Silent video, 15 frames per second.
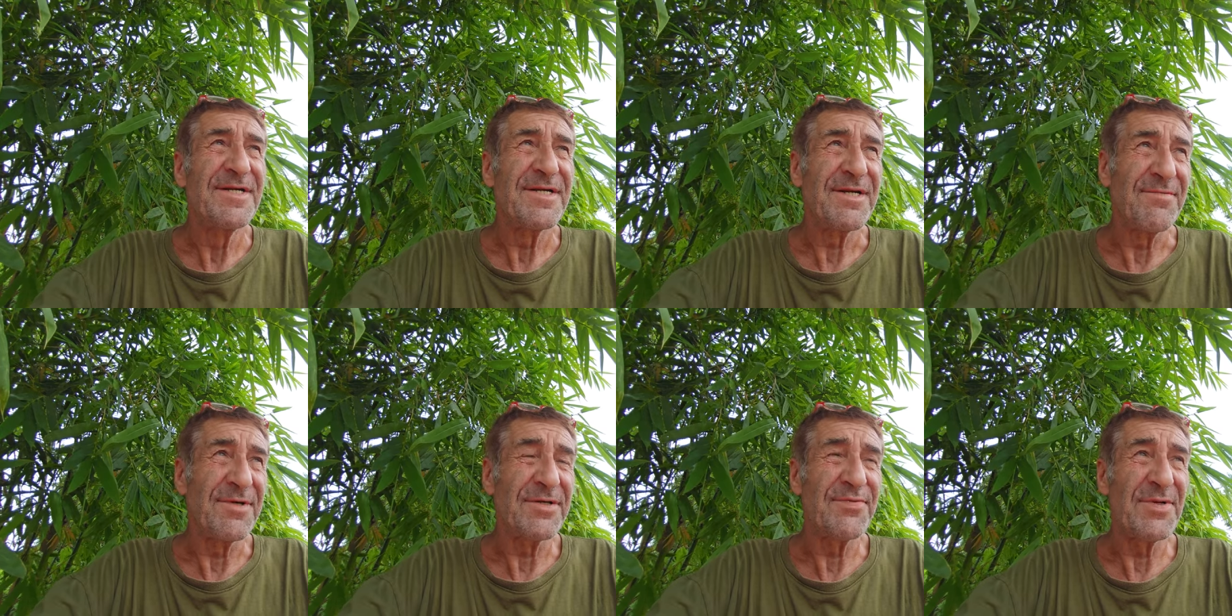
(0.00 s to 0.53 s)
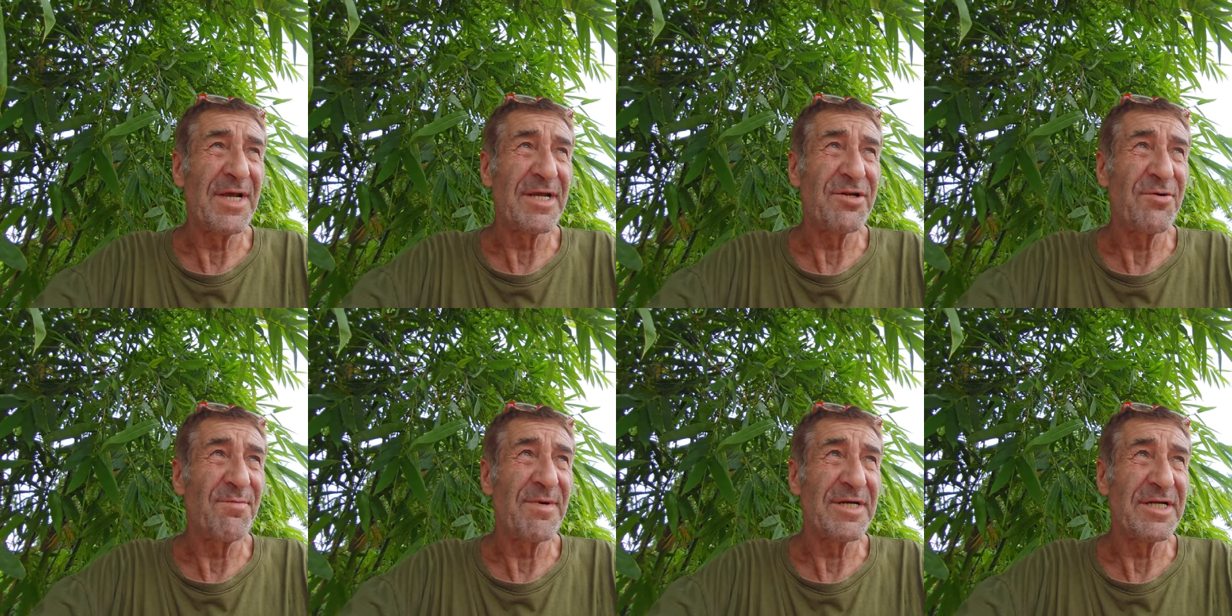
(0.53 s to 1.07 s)
da will ich vielleicht
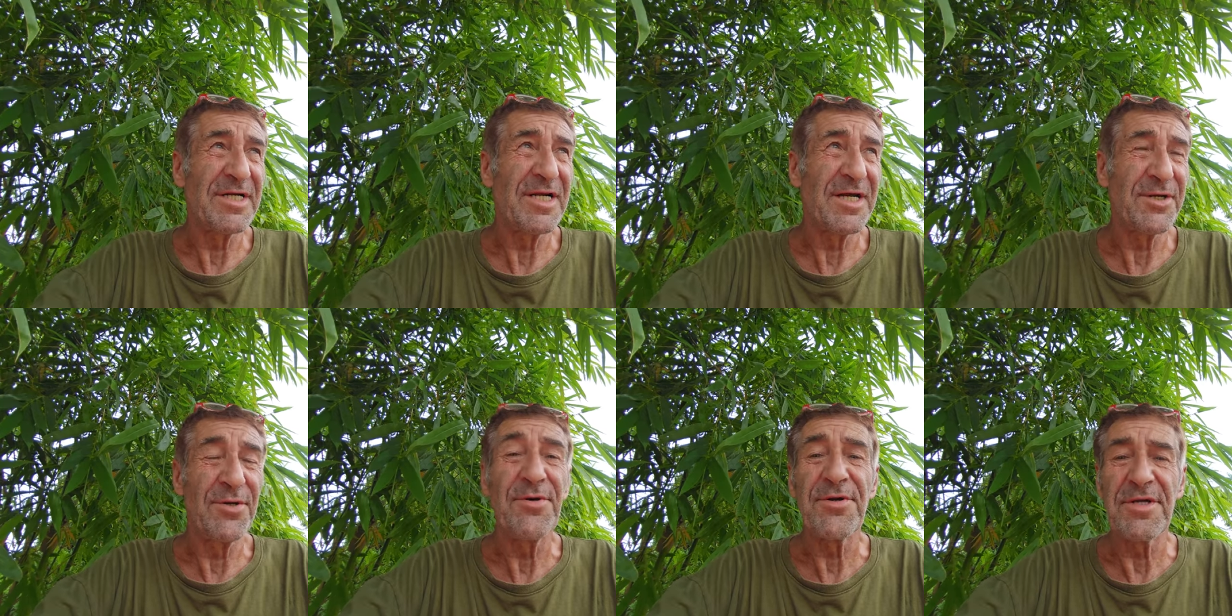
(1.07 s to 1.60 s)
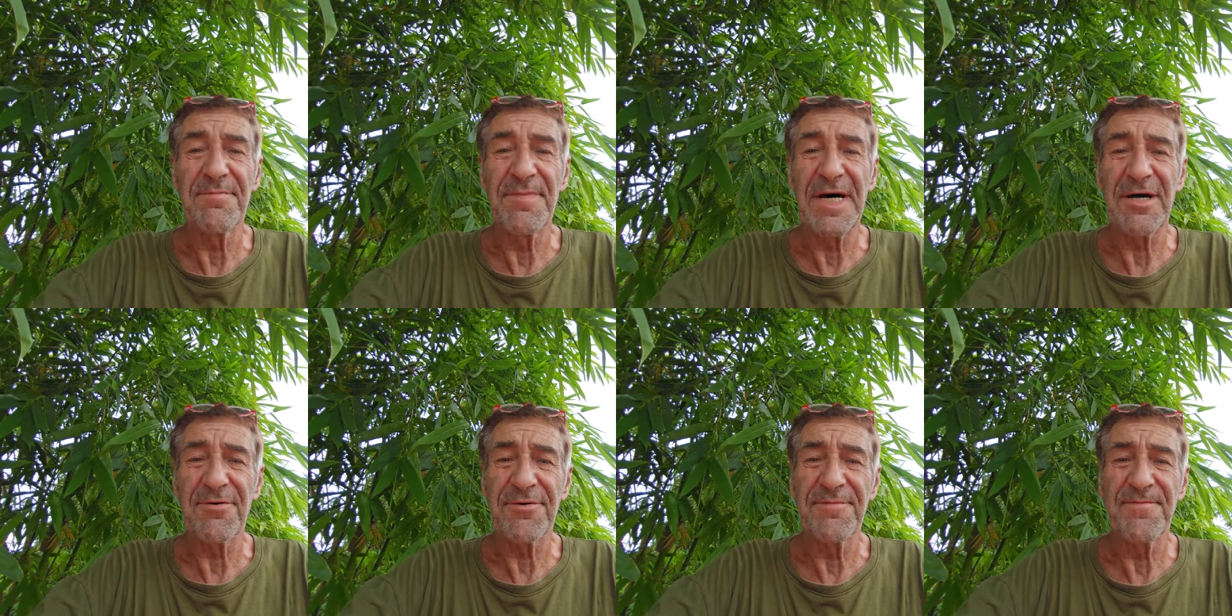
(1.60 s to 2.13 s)
noch mal eine kleine Hütte
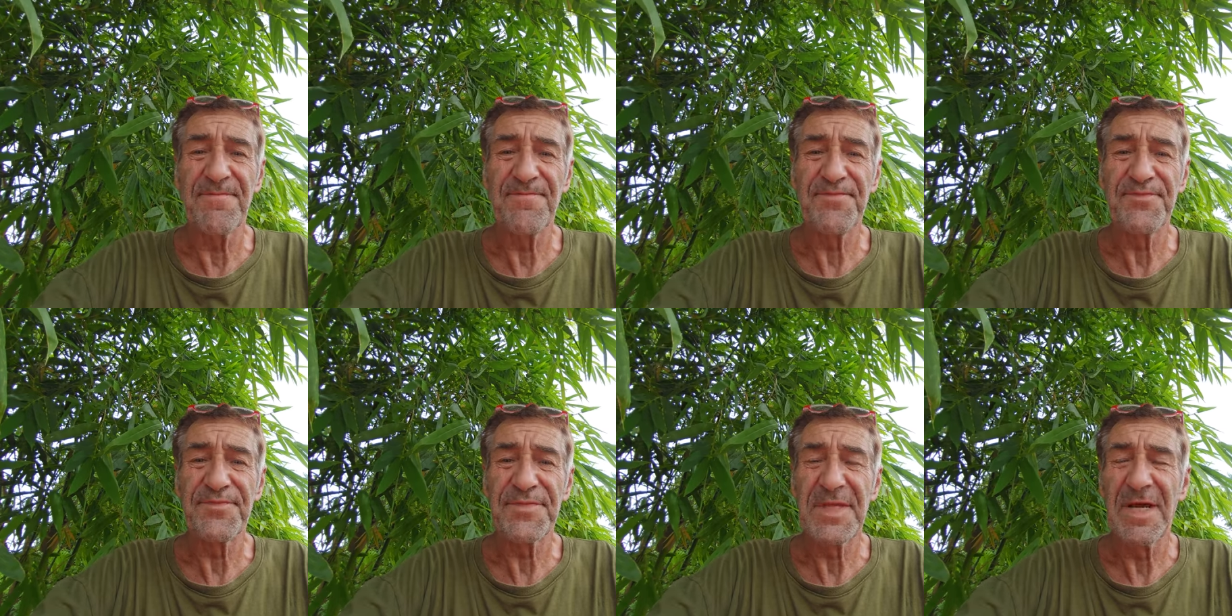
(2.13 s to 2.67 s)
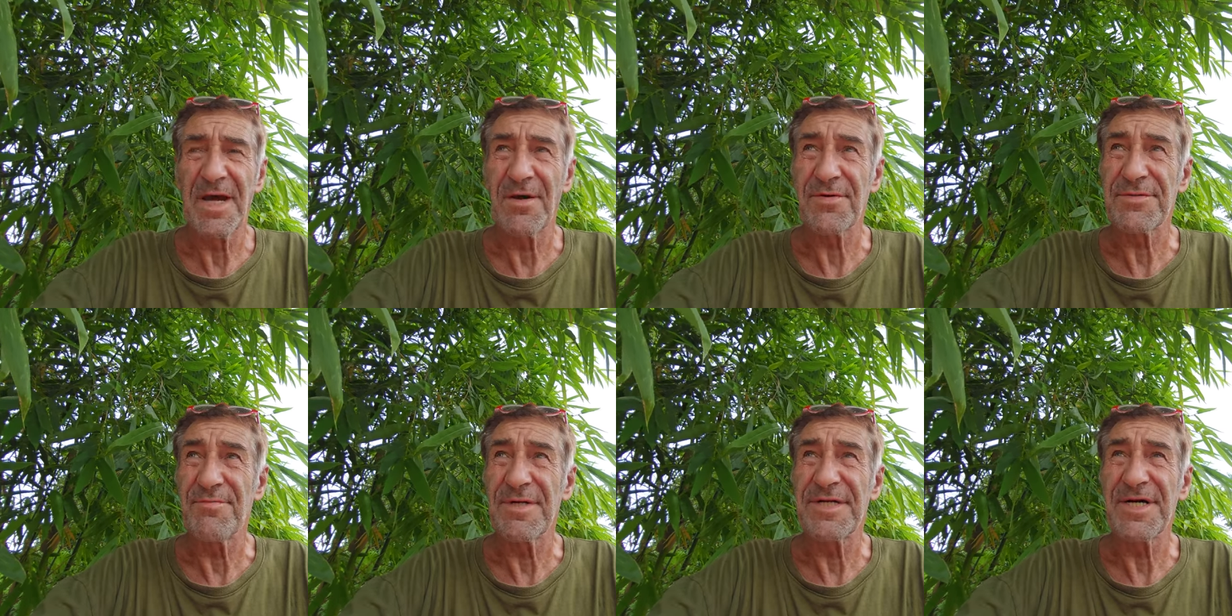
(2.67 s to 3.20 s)
bauen
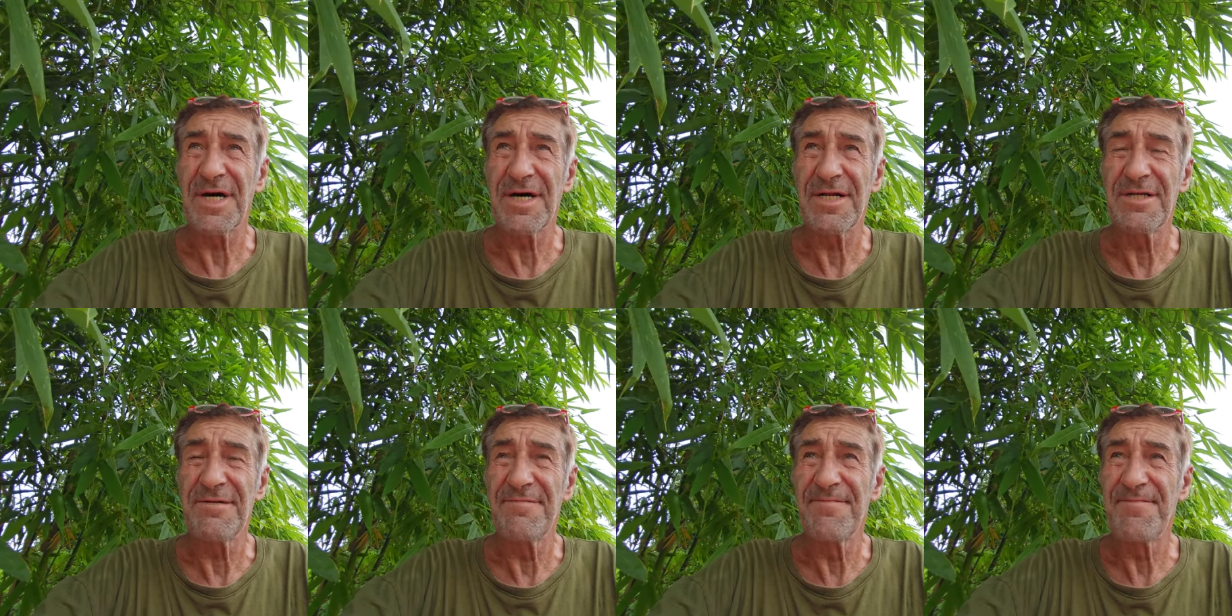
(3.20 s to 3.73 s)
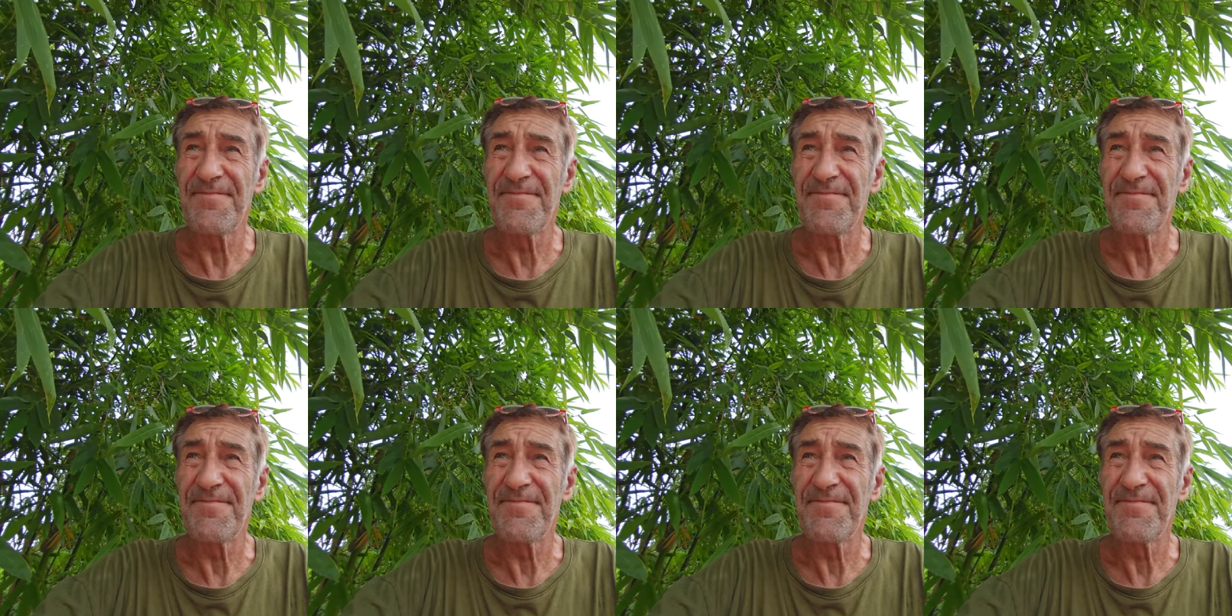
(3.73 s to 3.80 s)
aus Metall,